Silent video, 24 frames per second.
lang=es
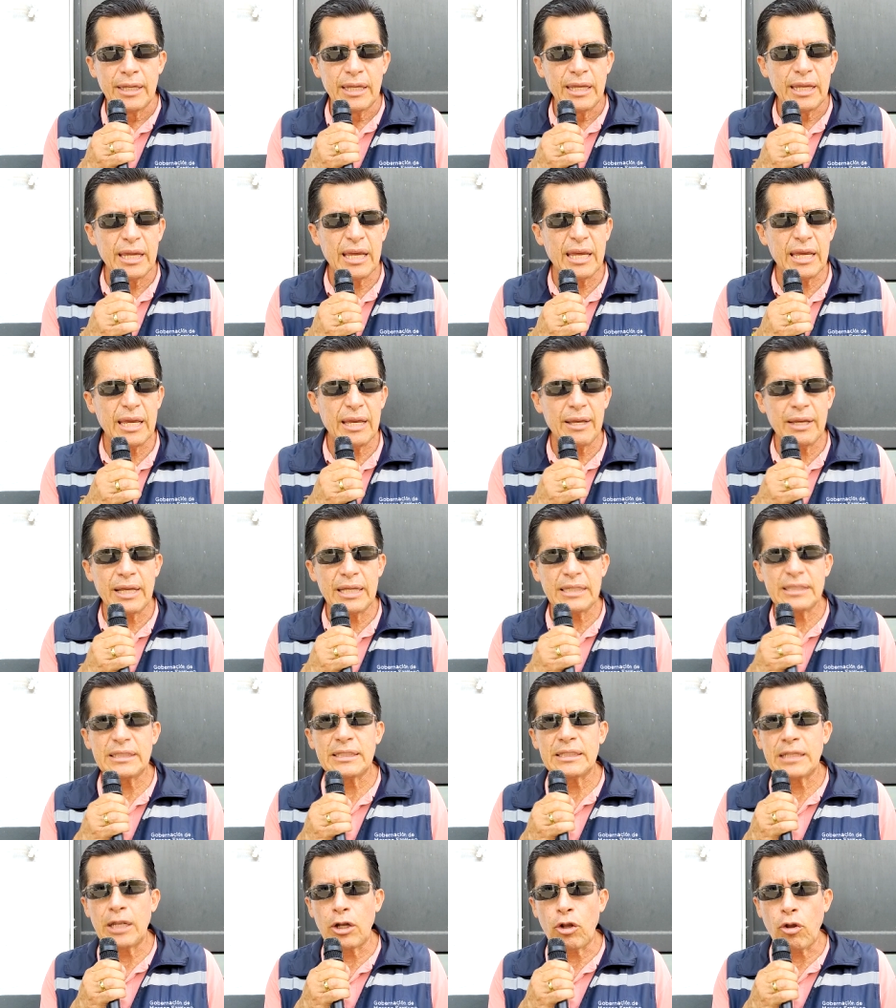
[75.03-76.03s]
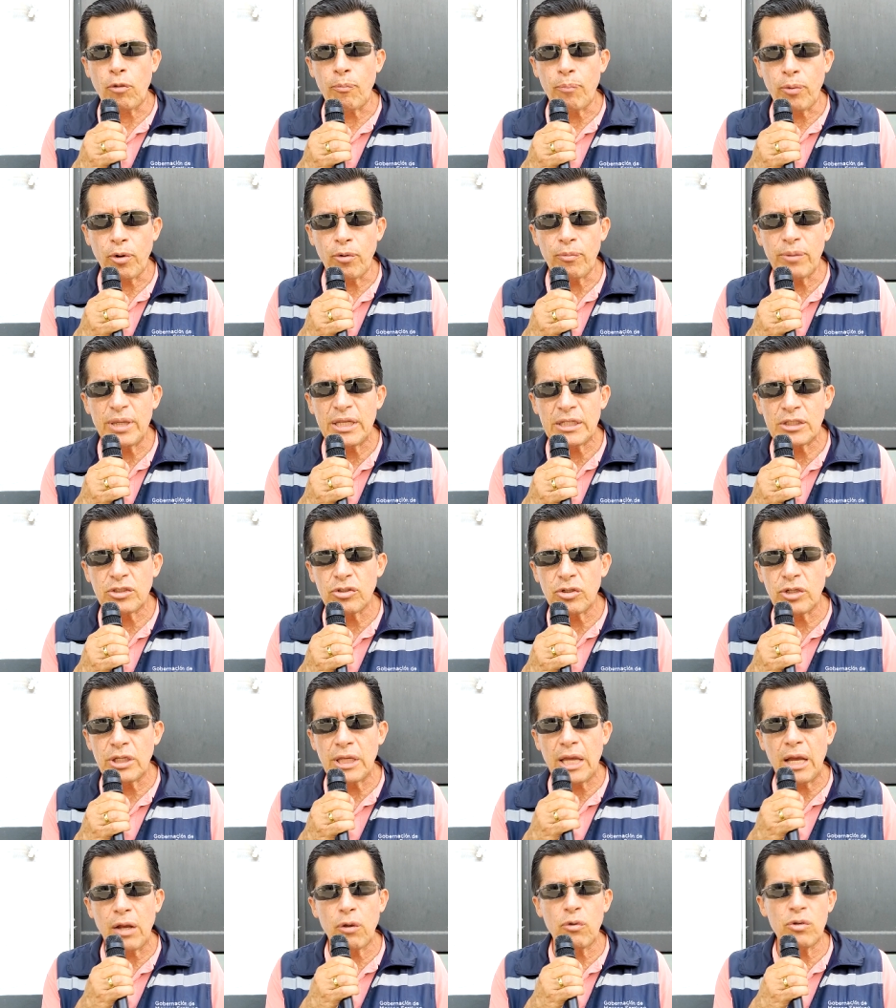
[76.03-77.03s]
este es el compromiso
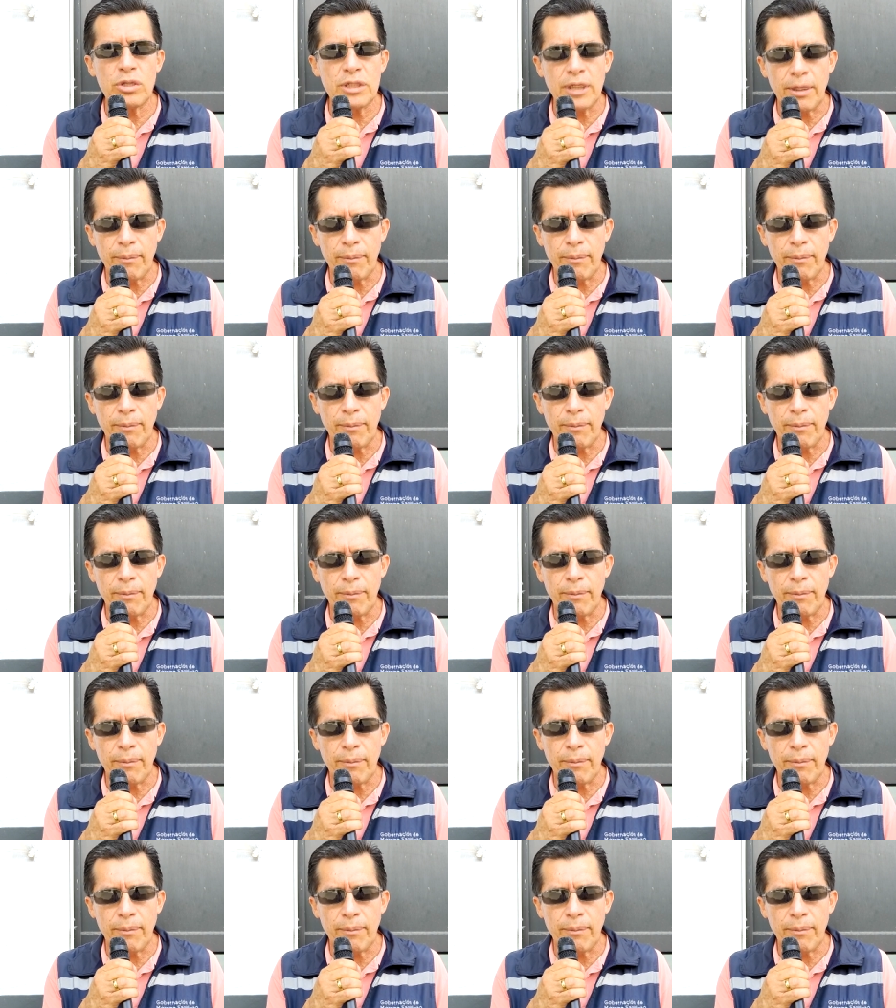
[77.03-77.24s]
y hago un